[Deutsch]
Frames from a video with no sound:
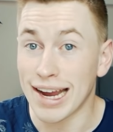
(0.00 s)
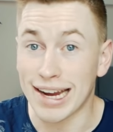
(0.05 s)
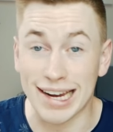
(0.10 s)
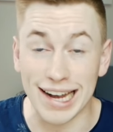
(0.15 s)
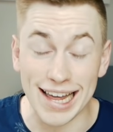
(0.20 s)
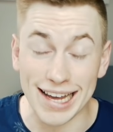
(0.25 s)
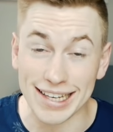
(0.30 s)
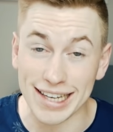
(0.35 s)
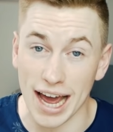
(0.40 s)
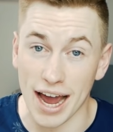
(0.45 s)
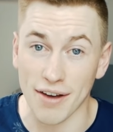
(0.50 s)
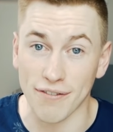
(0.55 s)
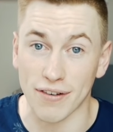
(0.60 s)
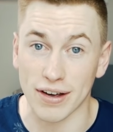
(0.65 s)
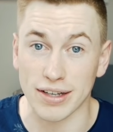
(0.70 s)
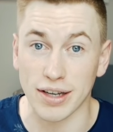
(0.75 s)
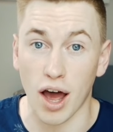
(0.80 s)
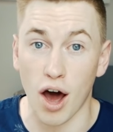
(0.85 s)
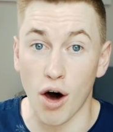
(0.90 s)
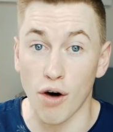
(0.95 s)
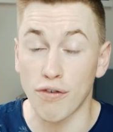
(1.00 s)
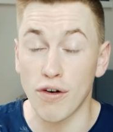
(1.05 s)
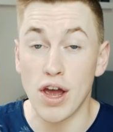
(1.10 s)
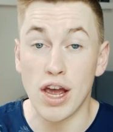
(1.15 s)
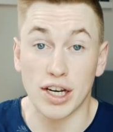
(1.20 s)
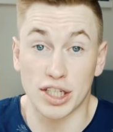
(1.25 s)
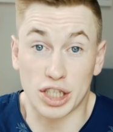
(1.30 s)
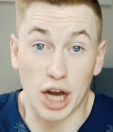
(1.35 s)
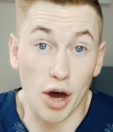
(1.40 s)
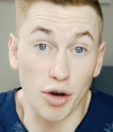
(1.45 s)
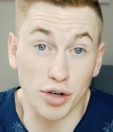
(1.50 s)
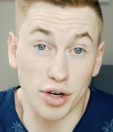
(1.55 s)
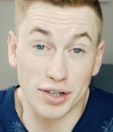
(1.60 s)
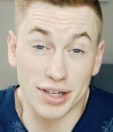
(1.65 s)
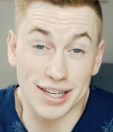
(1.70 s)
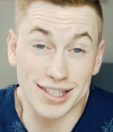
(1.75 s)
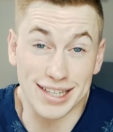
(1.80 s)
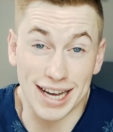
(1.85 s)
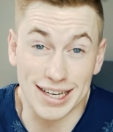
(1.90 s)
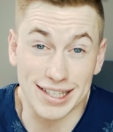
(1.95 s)
Klickt einfach drauf, schaut euch
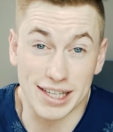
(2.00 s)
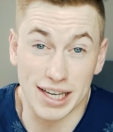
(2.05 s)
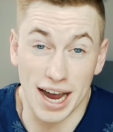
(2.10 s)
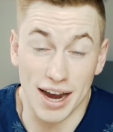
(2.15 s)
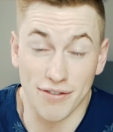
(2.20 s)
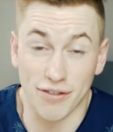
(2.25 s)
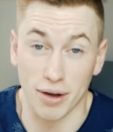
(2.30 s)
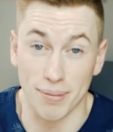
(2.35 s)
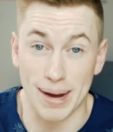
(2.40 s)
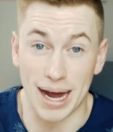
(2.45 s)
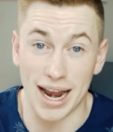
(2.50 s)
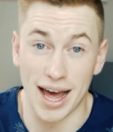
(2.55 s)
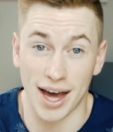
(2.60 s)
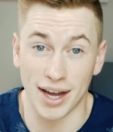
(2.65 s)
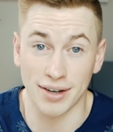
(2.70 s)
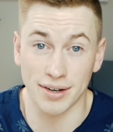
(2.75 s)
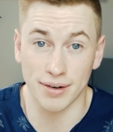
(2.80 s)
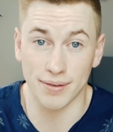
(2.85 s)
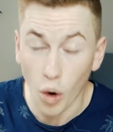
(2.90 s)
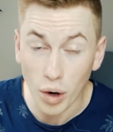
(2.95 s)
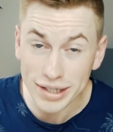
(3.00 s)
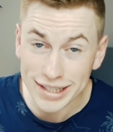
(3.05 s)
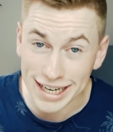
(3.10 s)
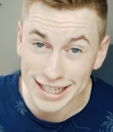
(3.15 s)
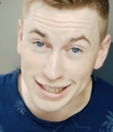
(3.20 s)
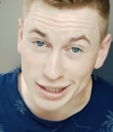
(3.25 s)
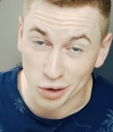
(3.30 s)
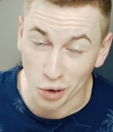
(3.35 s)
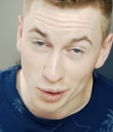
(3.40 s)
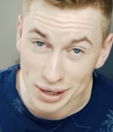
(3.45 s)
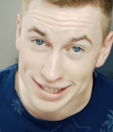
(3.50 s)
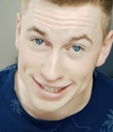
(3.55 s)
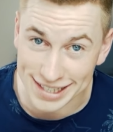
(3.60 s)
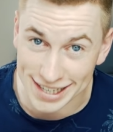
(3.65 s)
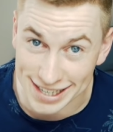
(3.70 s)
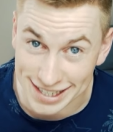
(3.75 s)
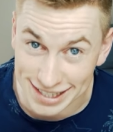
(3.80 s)
das Ganze einfach mal an. Und das Coolste